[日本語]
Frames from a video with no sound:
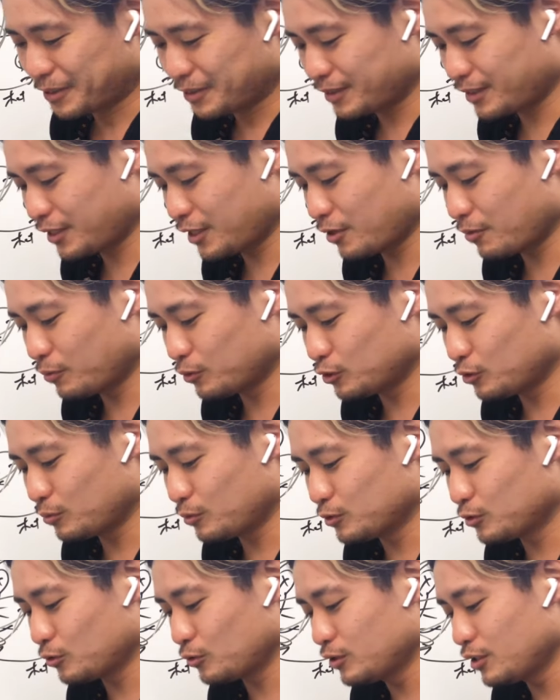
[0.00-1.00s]
人間はもと
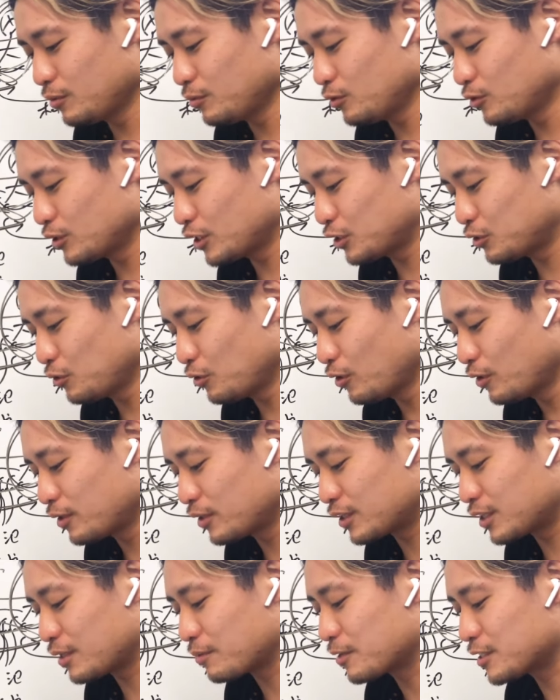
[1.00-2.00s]
もとどんなものだと
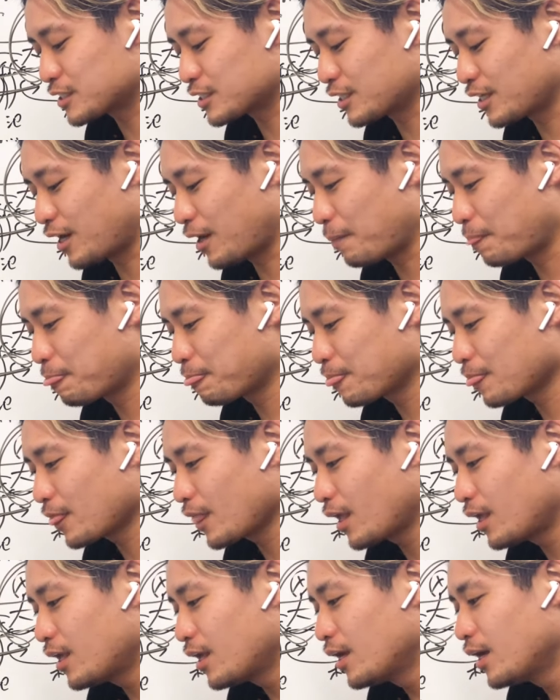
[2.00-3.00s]
言ってますか
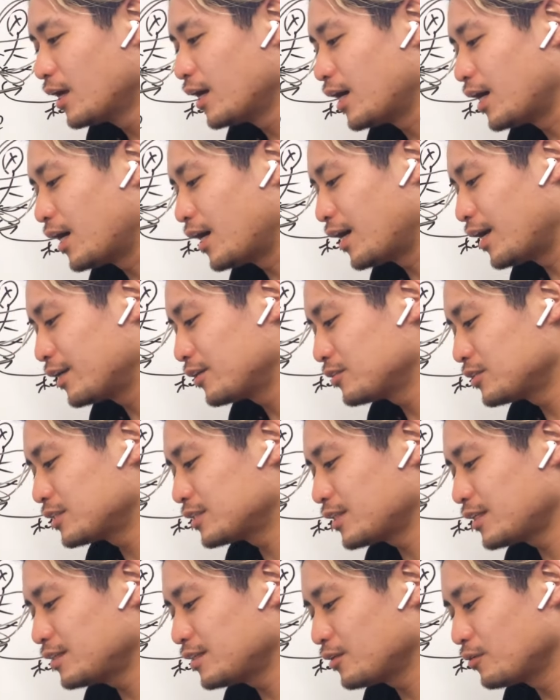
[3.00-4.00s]
はい、言っ
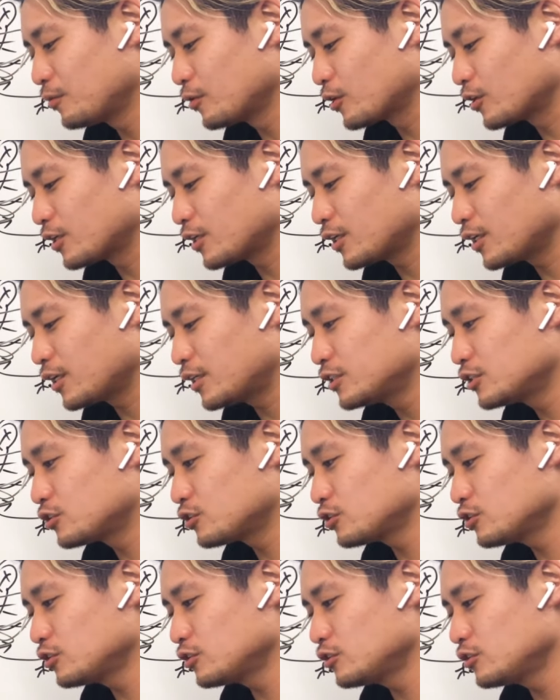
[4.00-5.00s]
てんね、思いっきり。
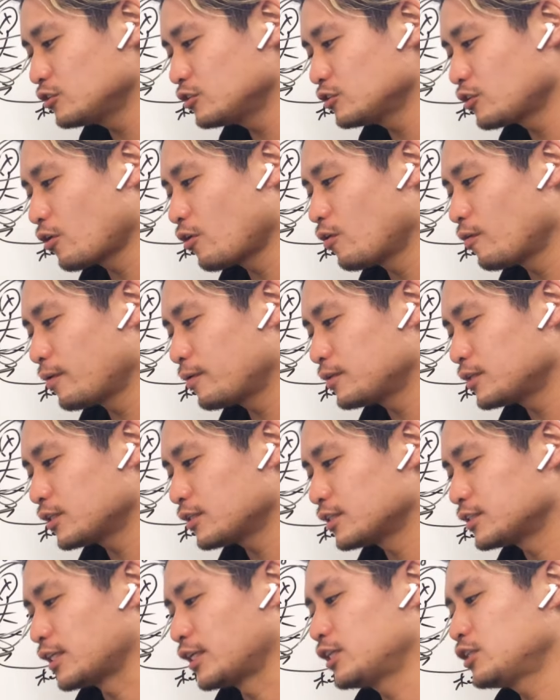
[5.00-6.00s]
10行目見てく
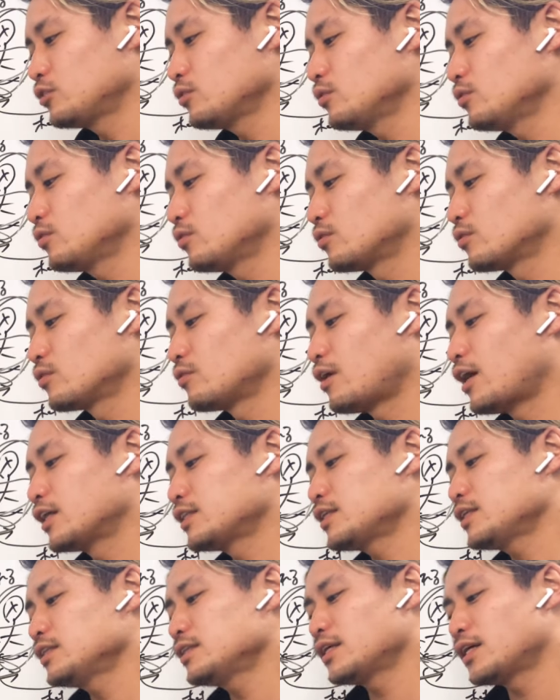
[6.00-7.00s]
ださい。人の心は当
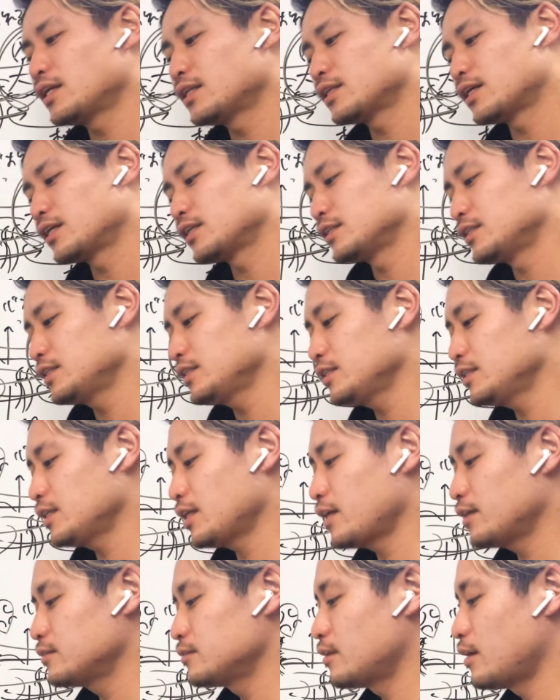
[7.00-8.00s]
てにならない。人
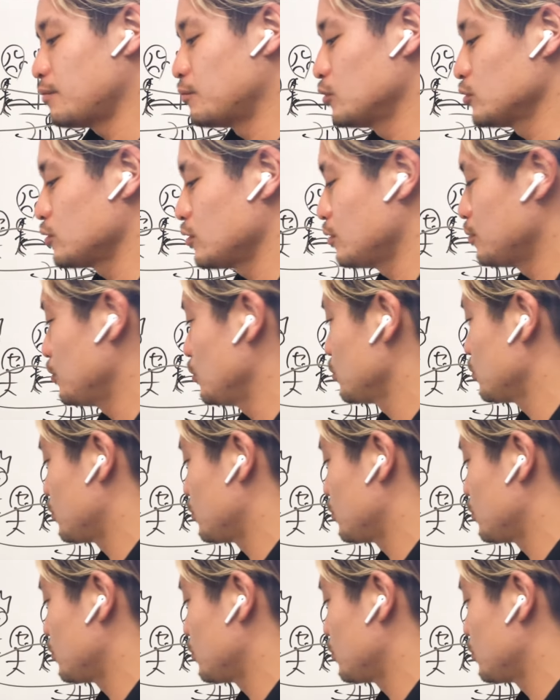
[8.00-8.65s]
間はもとも